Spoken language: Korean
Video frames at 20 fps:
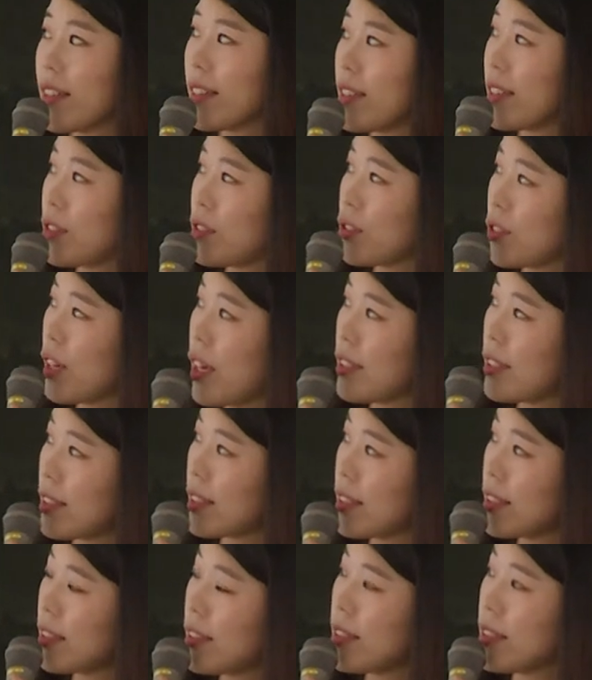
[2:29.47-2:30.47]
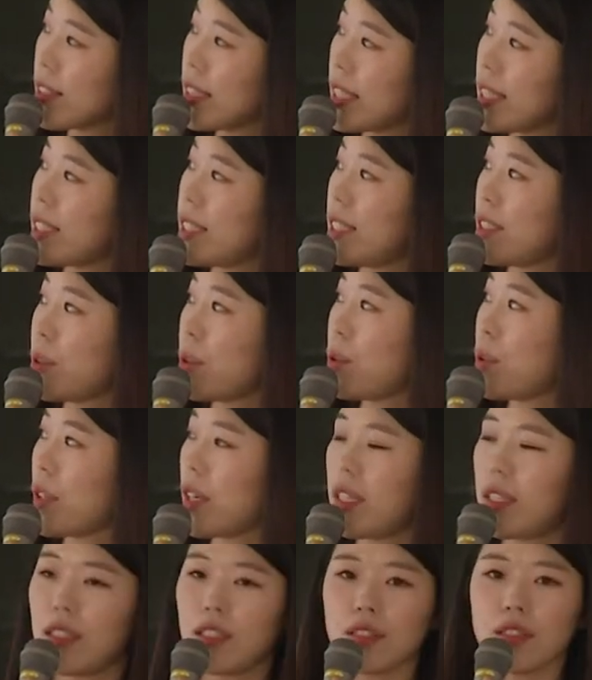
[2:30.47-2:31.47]
그 두 가지 큰 기치로
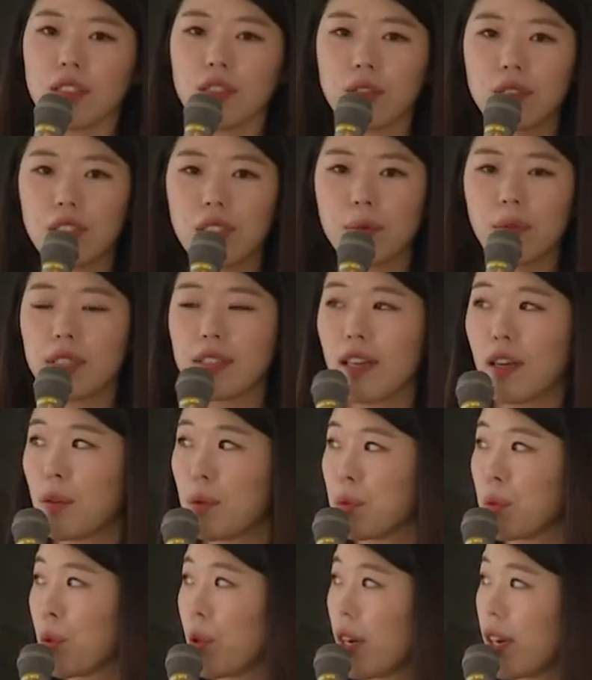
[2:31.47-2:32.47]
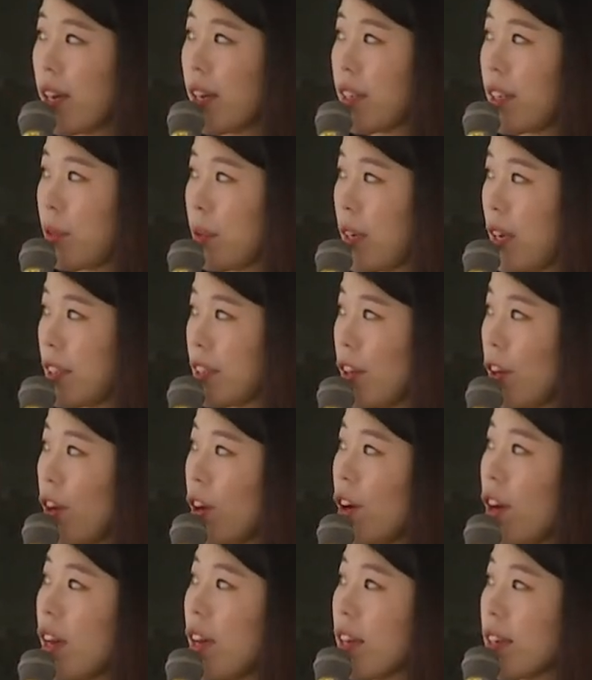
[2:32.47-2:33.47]
기술 중심 회사로 도약하기
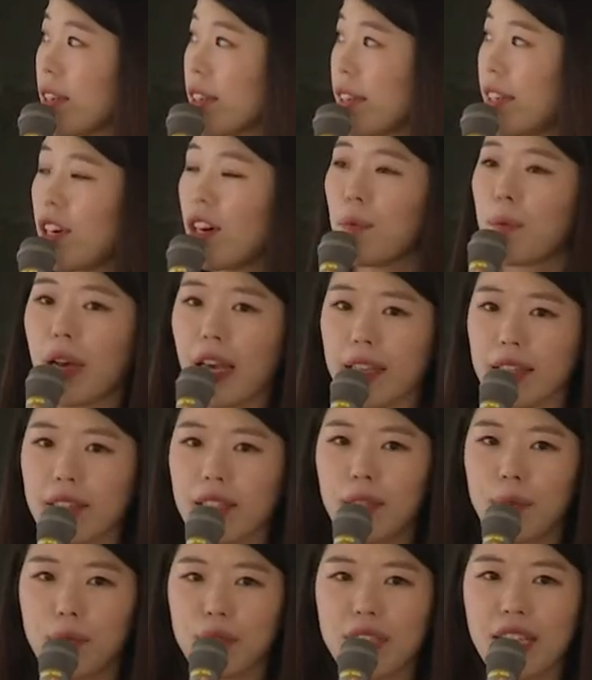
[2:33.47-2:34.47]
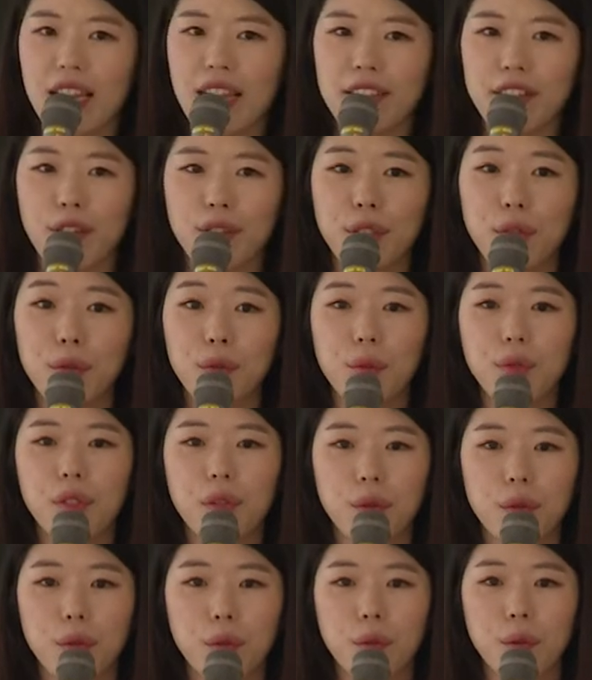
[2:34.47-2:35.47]
위해서 기업 IT 분야에서
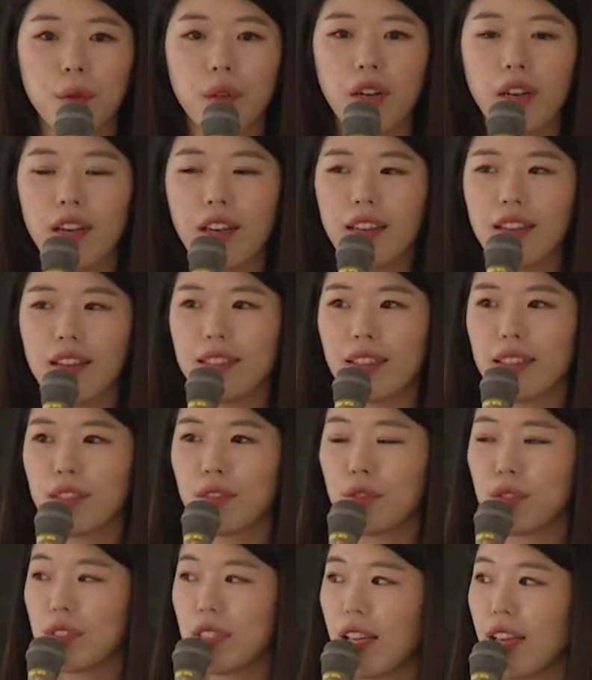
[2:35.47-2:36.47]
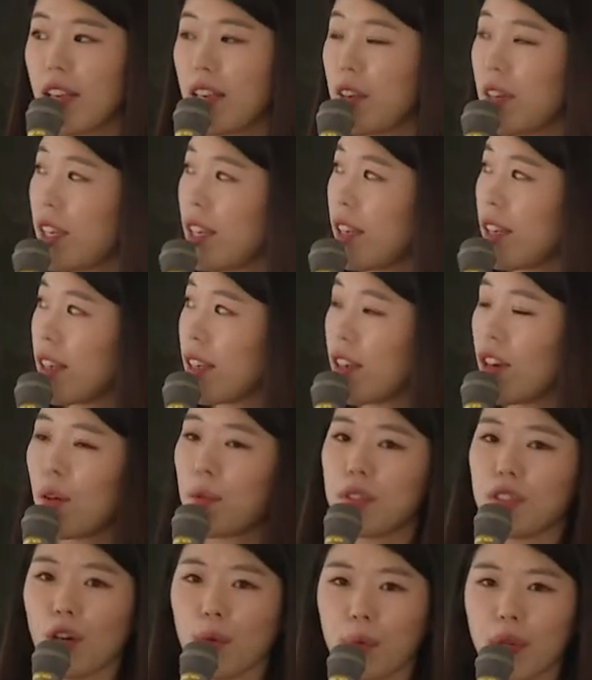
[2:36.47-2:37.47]
선도적으로 국내 1위
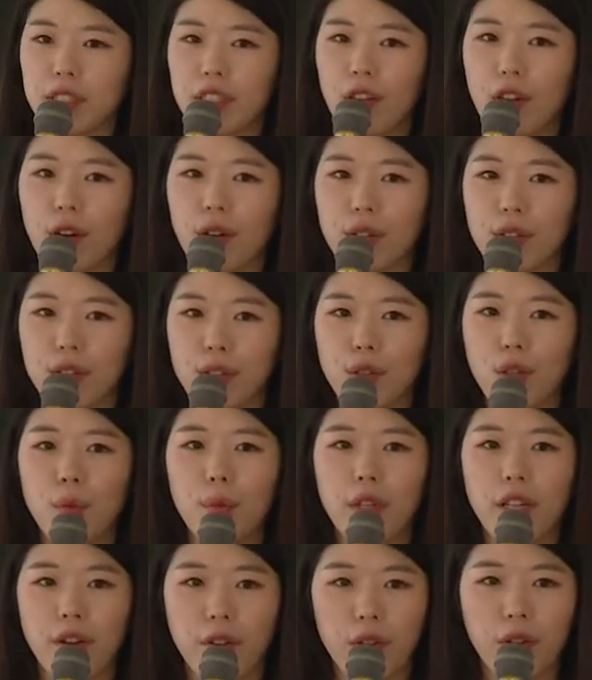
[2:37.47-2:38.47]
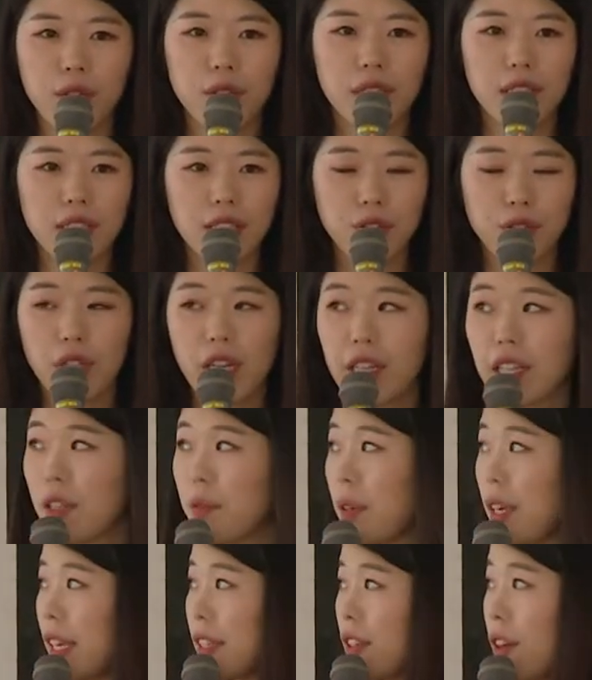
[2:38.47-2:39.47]
기업을 넘어서 글로벌 영역을 진출을
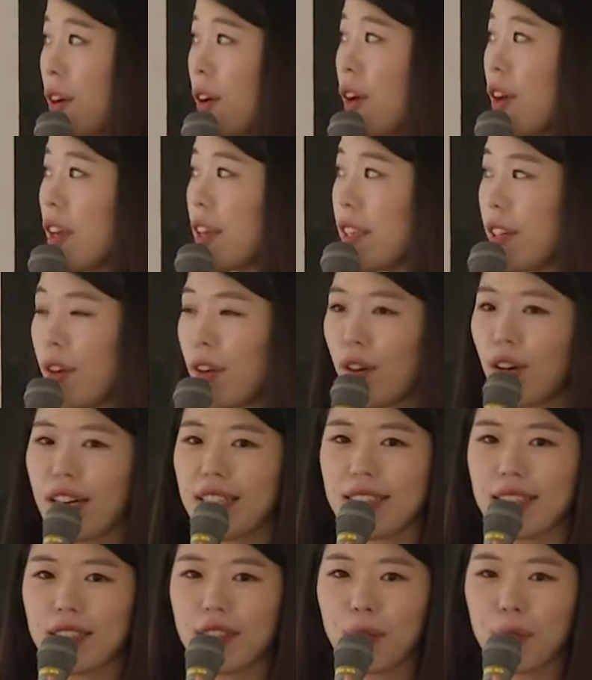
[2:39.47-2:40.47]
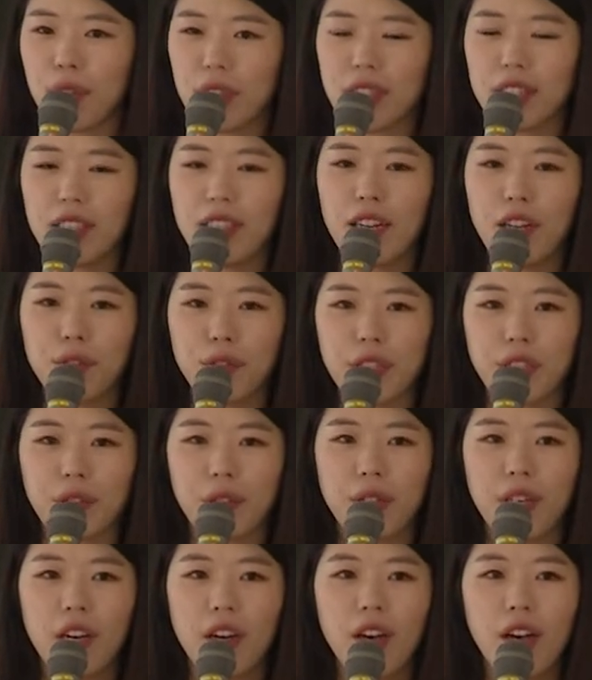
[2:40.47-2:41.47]
하기 위해서 여러 가지 노력들을 하고
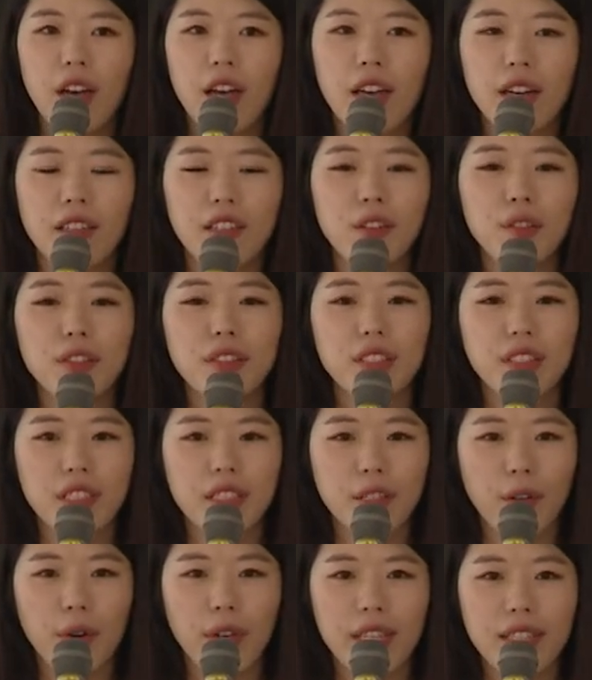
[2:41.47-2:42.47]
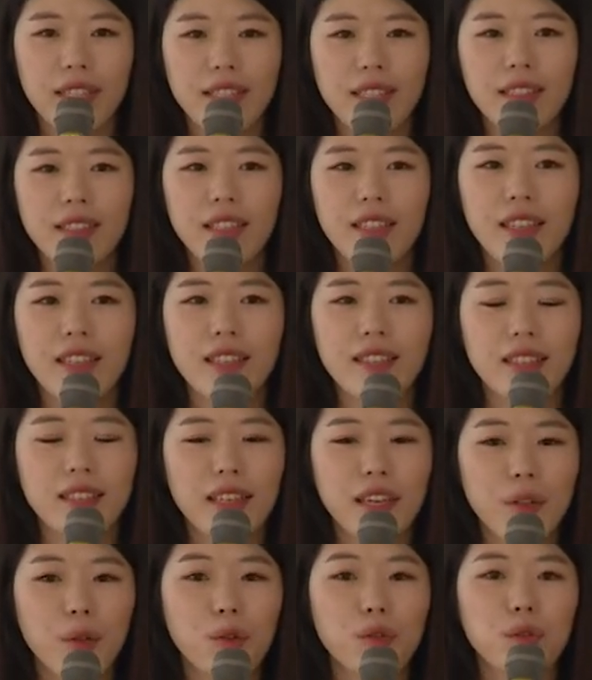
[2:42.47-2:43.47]
있고요. 그것들을 저희는
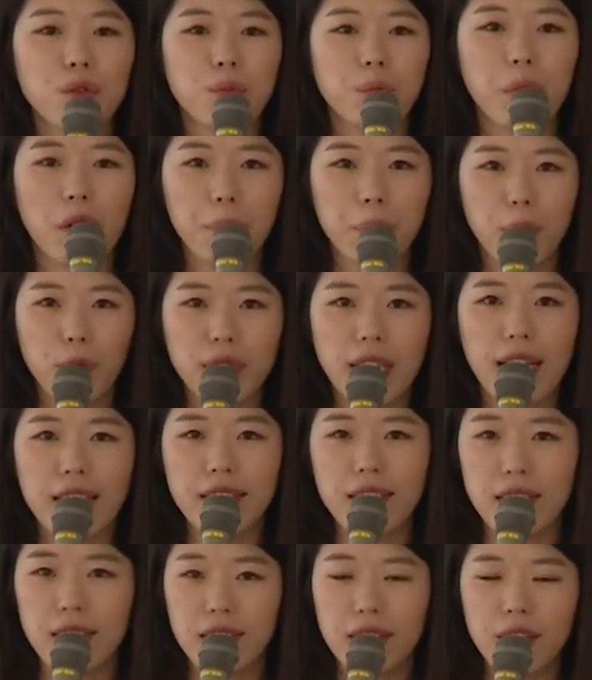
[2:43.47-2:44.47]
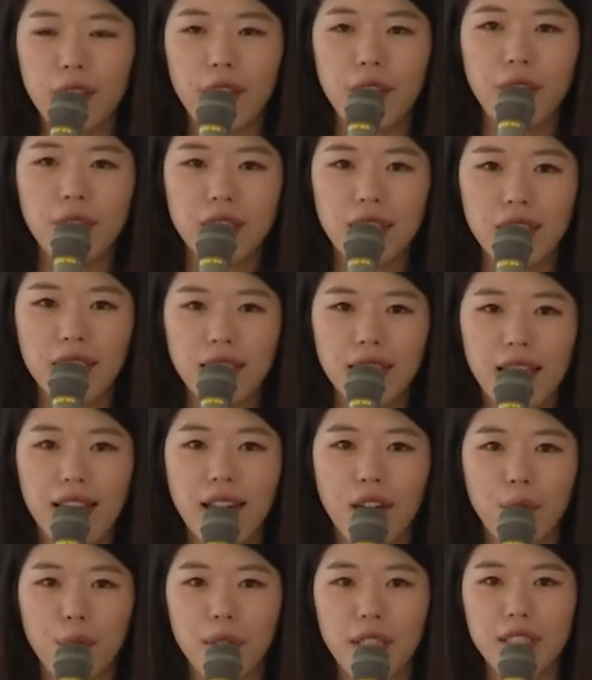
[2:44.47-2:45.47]
새로운 변모다 디지털
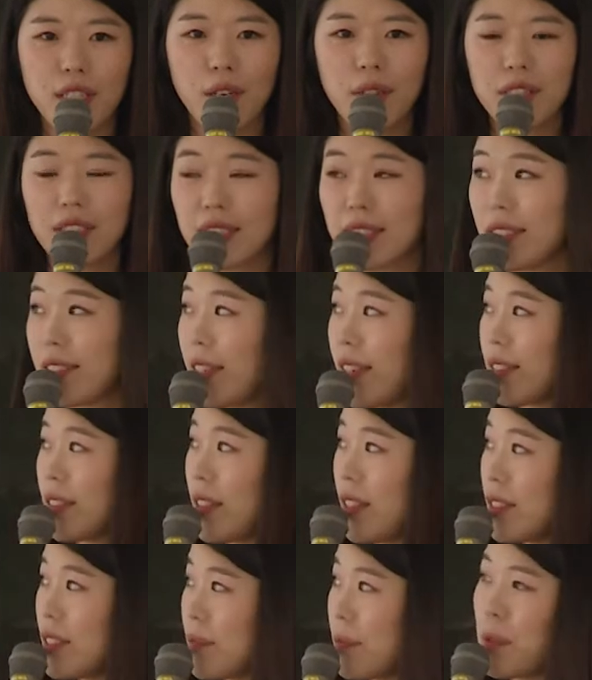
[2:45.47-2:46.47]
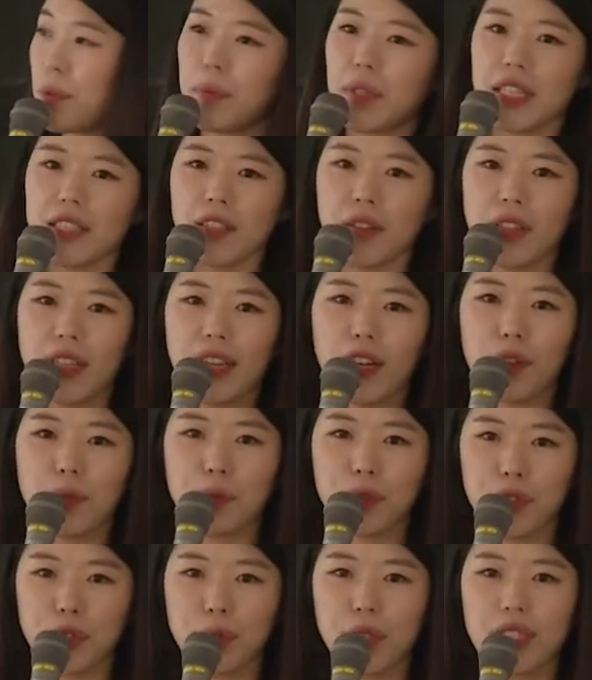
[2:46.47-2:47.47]
혁신이다라고 해서 디지털 트랜스포메이션이라고
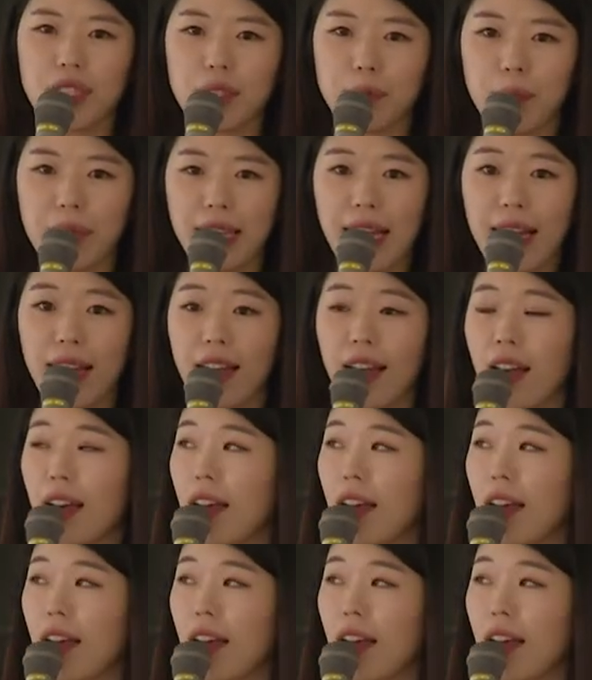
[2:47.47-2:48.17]
부르고 있습니다.